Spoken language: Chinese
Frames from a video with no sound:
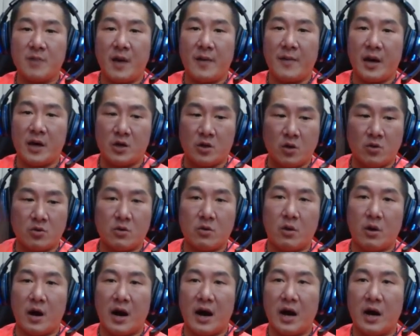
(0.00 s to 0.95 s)
八百亿通
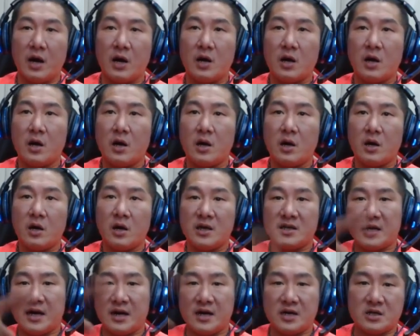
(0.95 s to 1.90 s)
过啊，
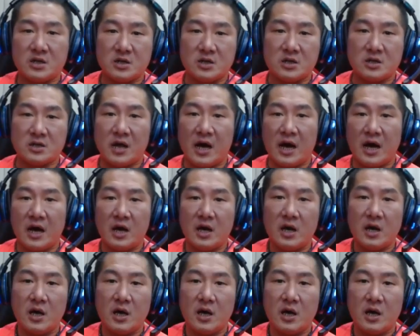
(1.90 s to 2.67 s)
一张 a 四纸啊，